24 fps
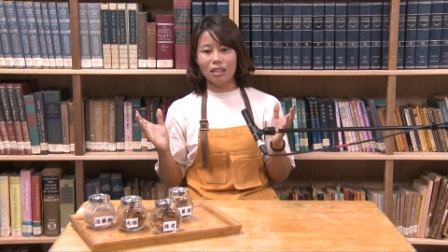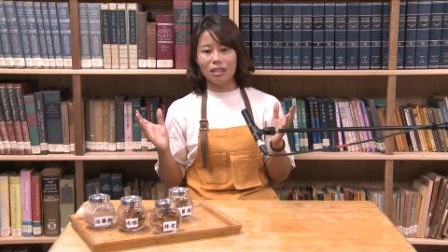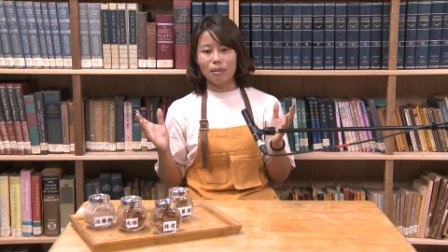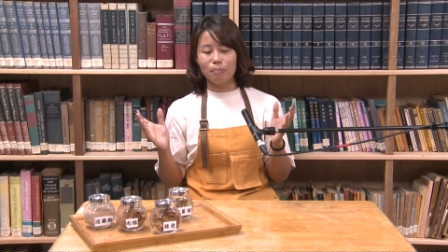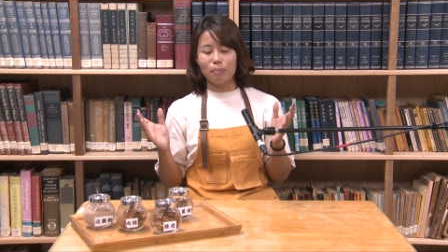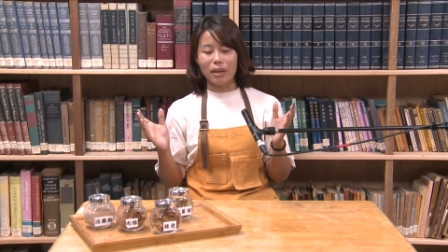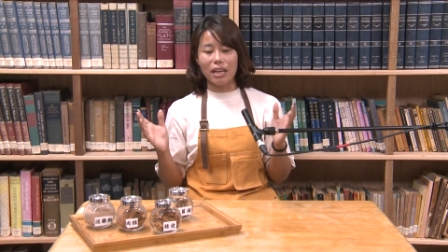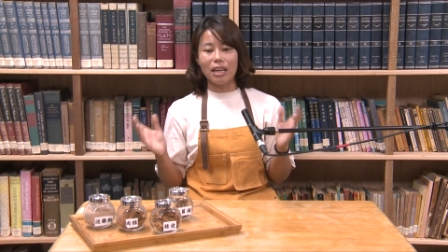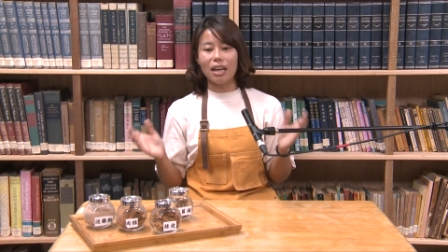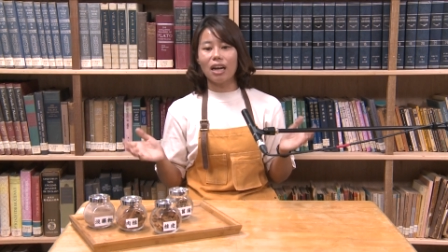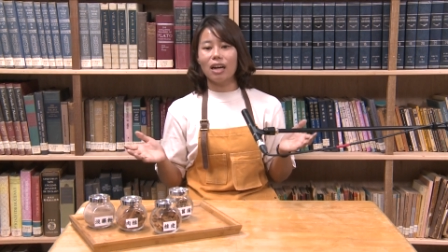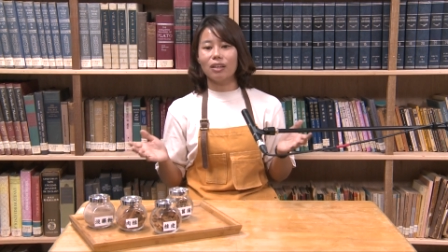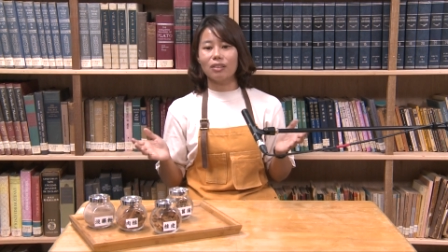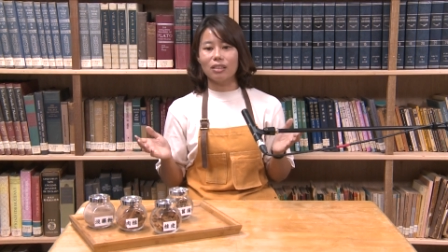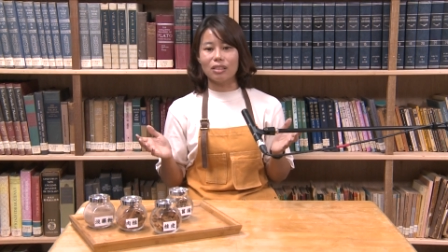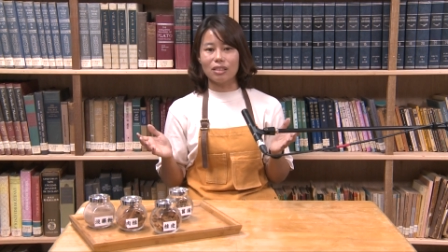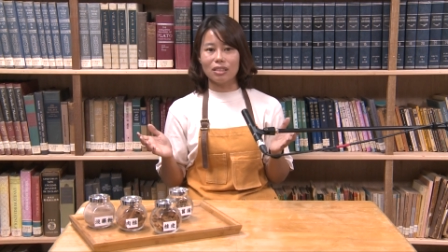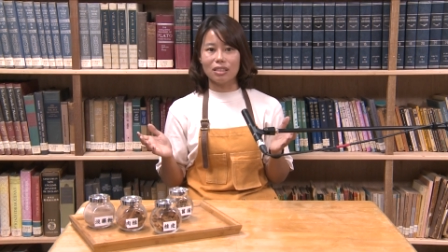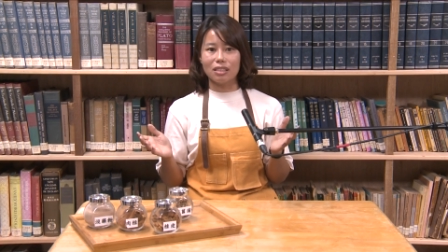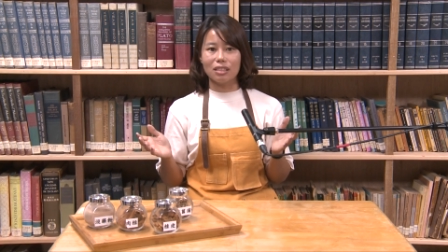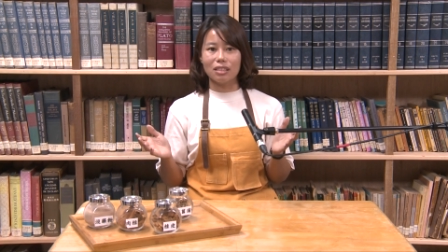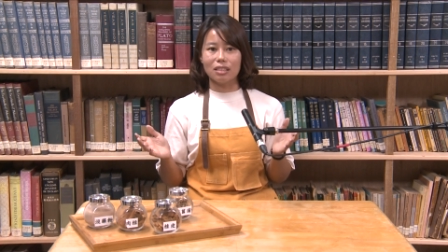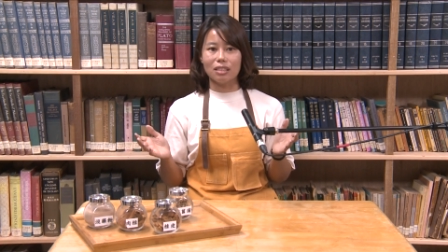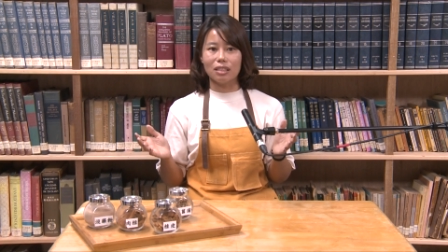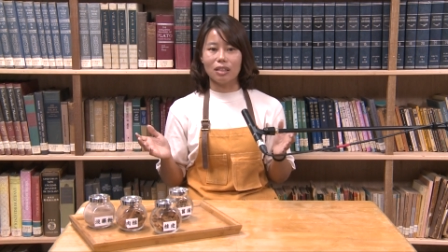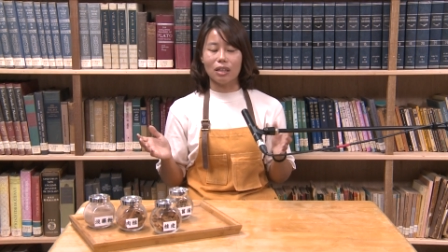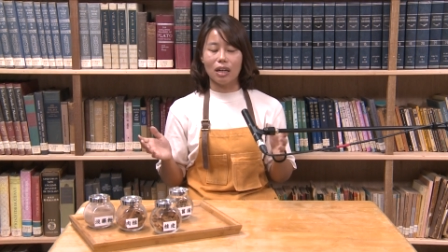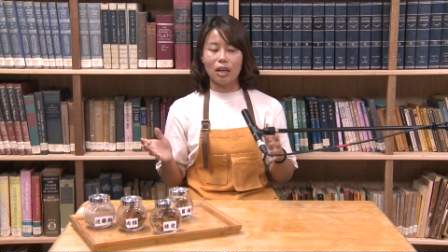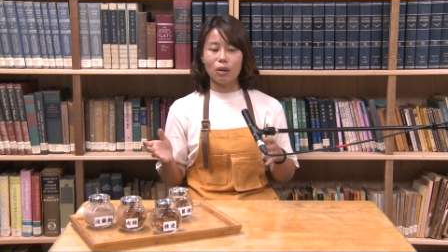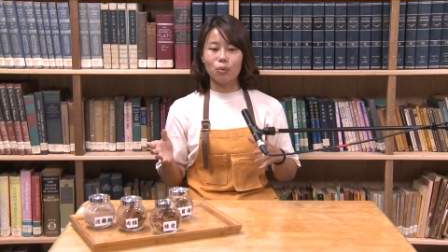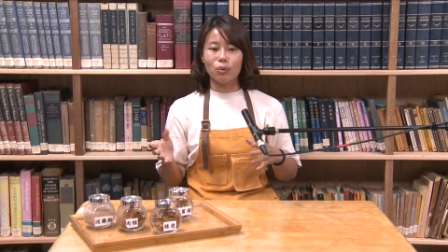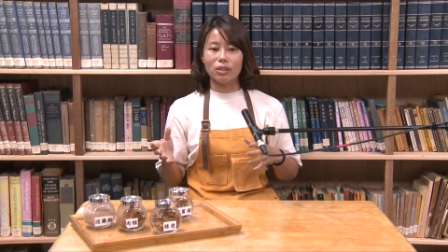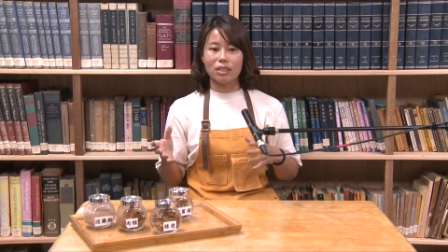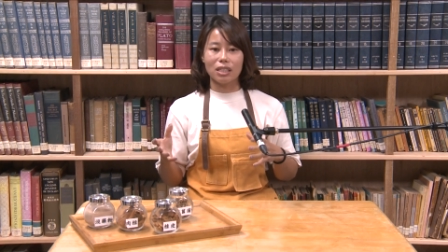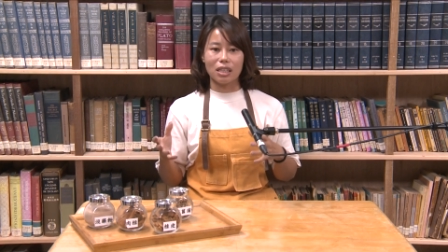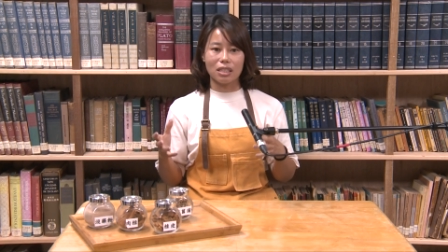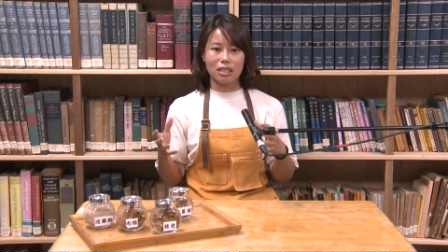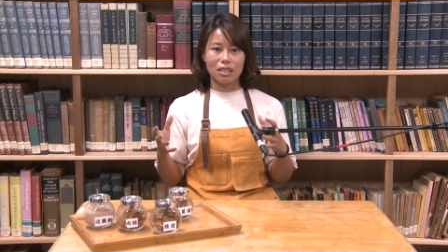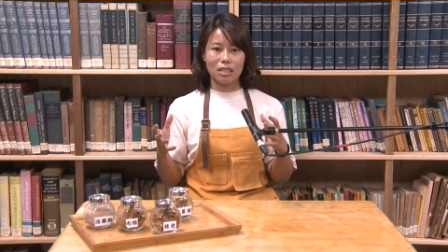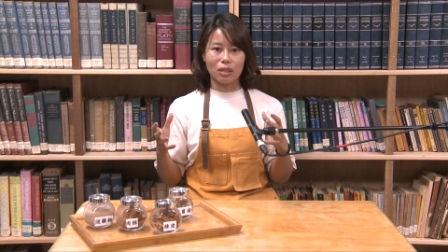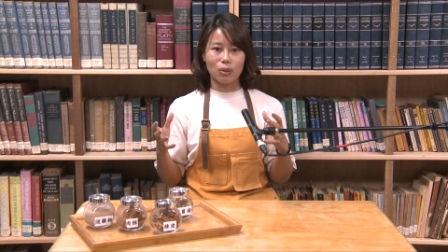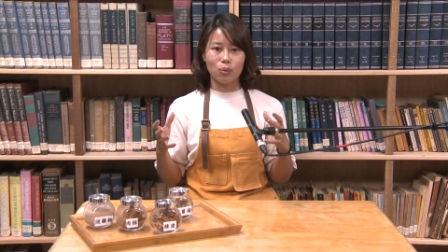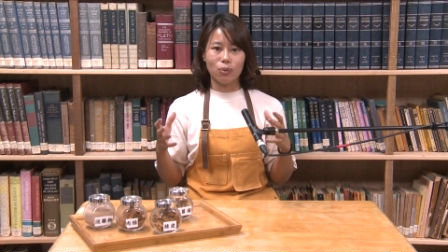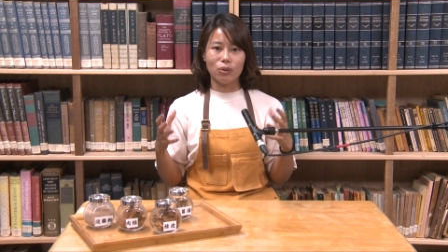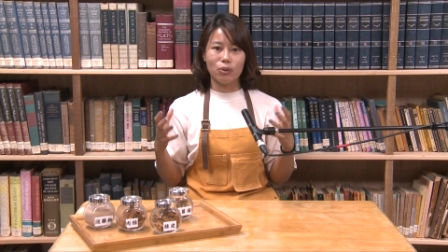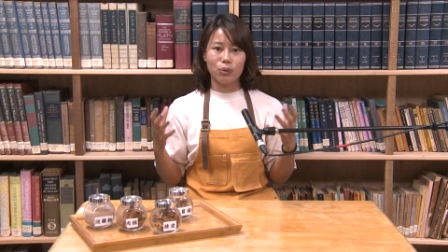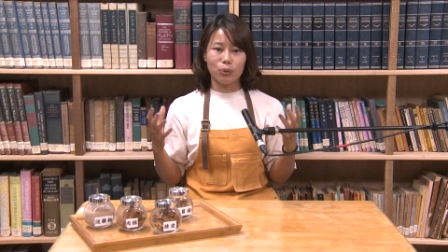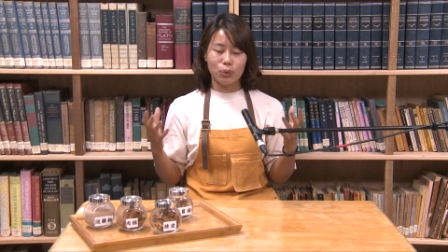美好的事情啊，我相信
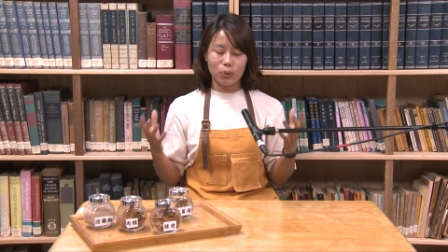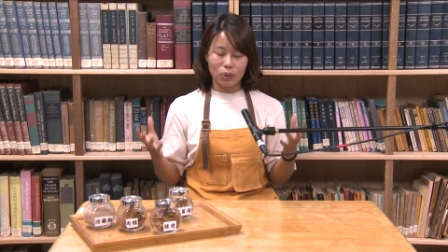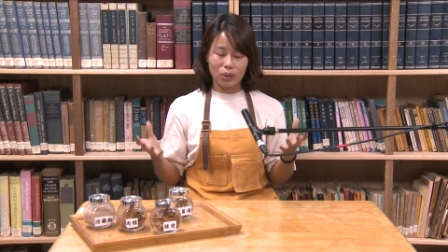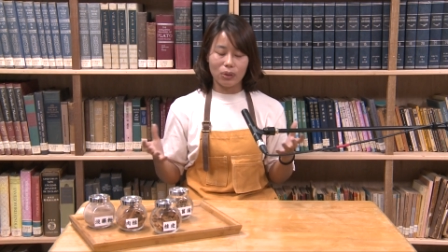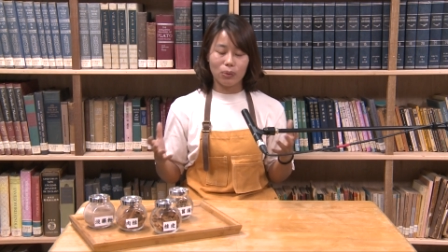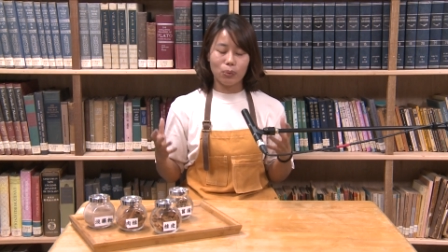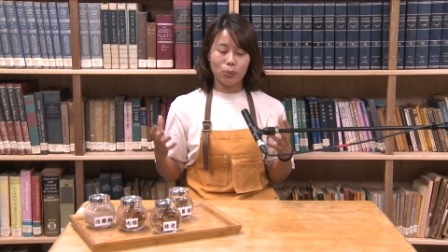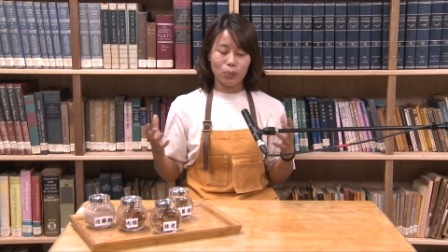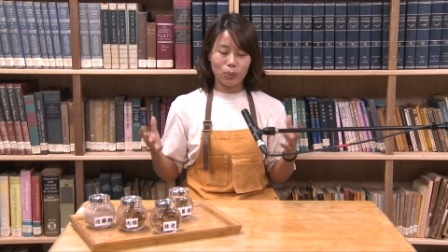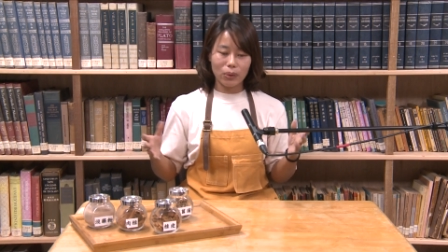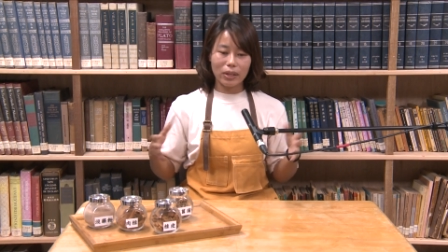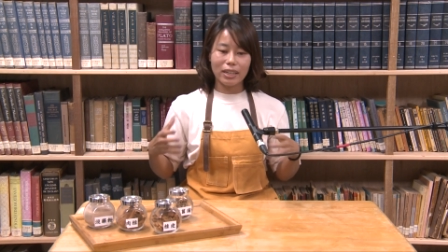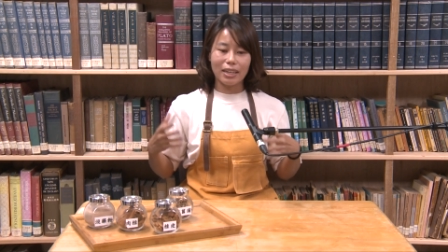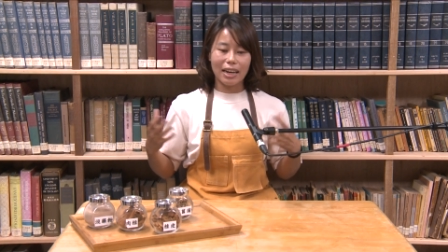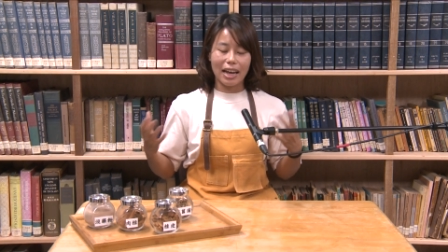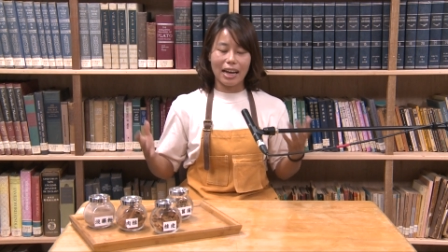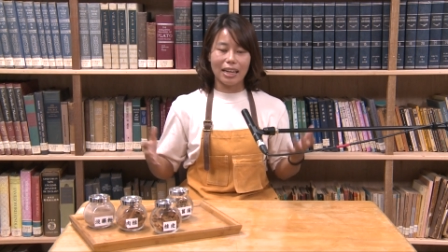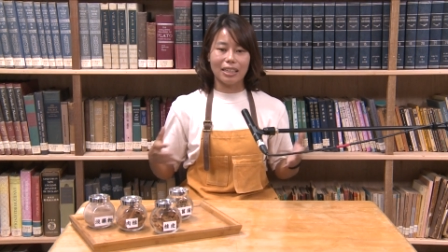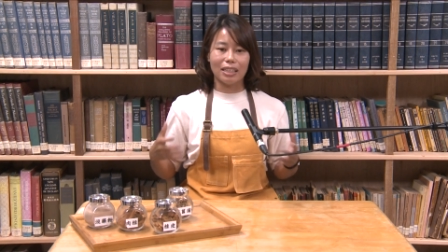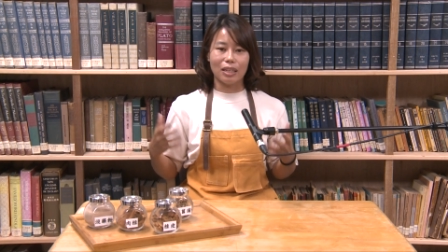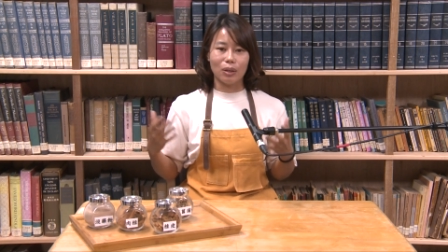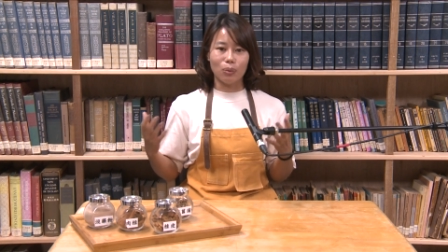未越未来也